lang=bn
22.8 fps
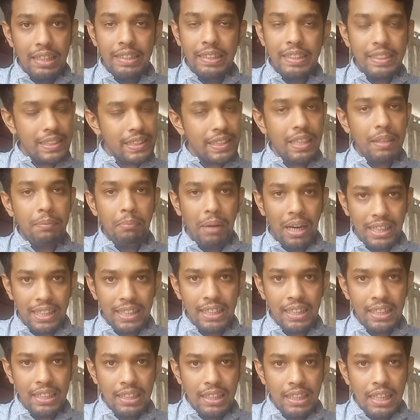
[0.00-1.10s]
নিজেদের মাঠে
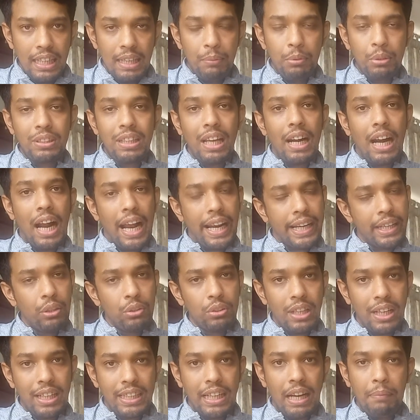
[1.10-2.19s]
এবং তার আগেও
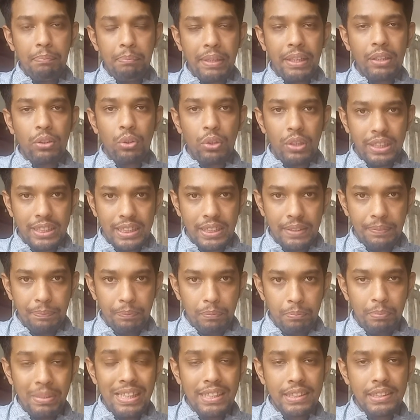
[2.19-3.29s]
তারা কামব্যাক করেছে
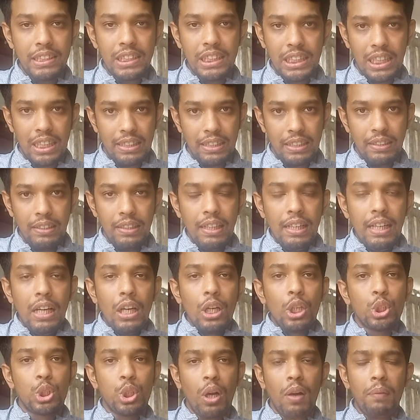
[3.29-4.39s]
পিএসজির সাথে
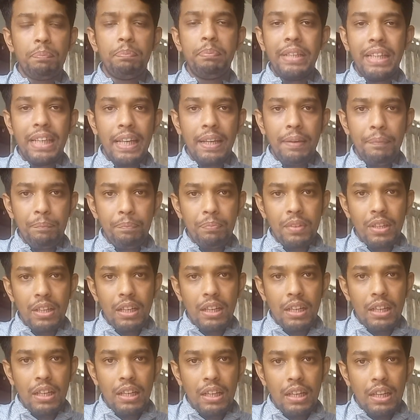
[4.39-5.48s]
সব মিলে
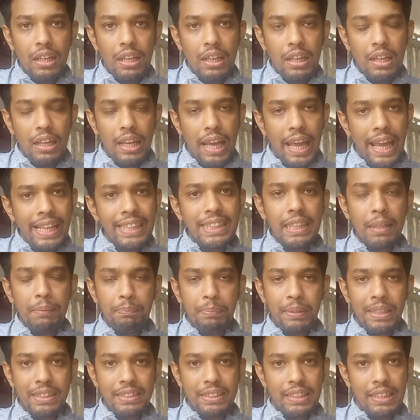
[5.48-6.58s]
এই
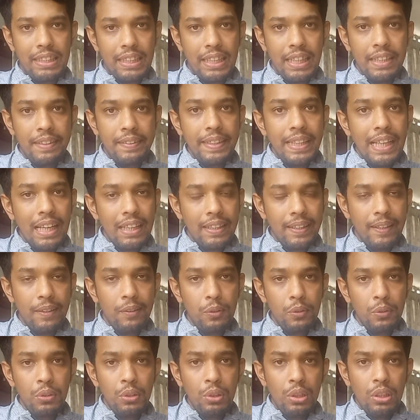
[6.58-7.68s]
চ্যাম্পিয়ন্স লিগে রিয়াল
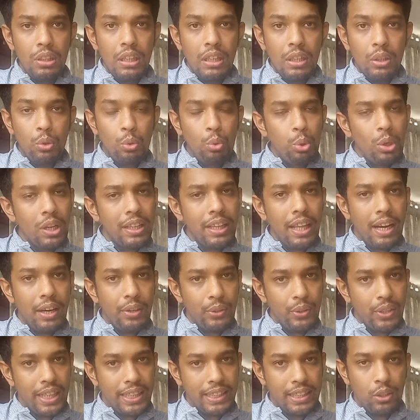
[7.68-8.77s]
কিন্তু ঘুরে
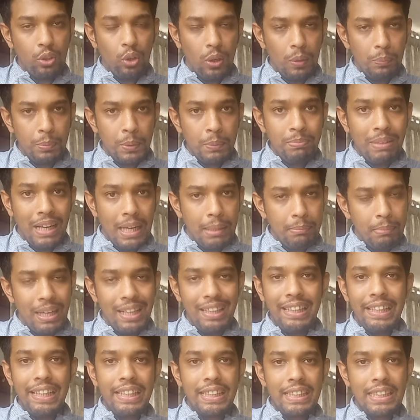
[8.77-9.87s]
দাঁড়ানোর একটা গল্প বারবার
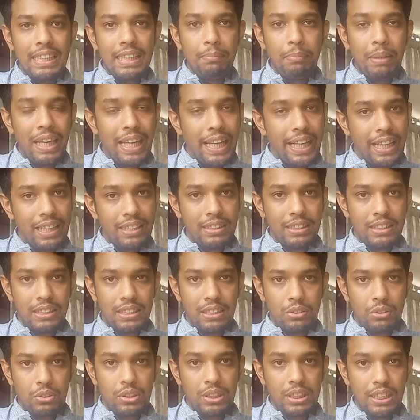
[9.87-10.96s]
লিখছে বা লেখার চেষ্টা
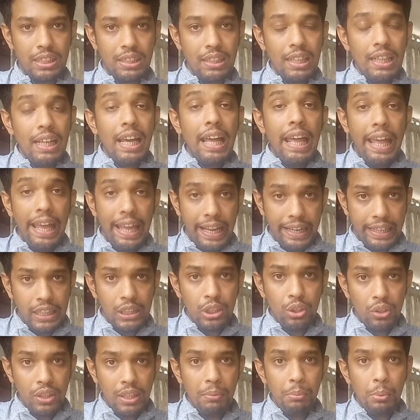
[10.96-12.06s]
করছে একই
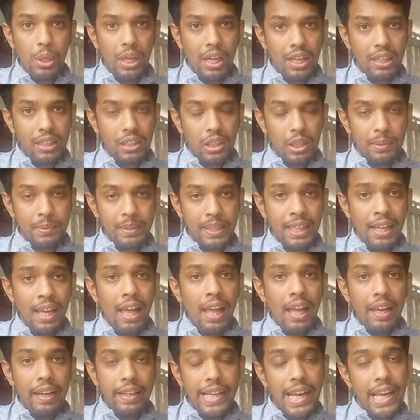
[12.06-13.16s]
সঙ্গে মনে রাখতে হবে
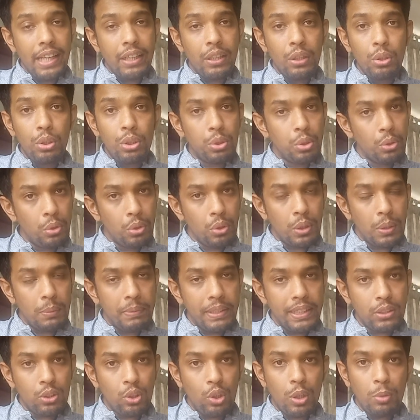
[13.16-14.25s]
রিয়াল কিন্তু শুরুতেও
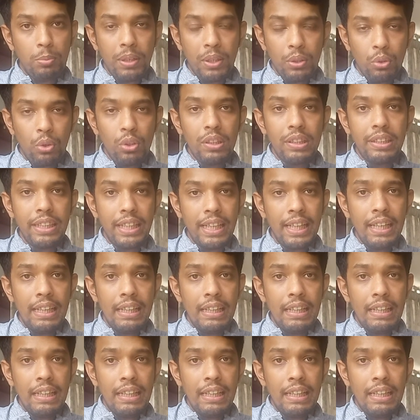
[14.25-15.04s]
বেশ কয়েকবার গোল দিয়ে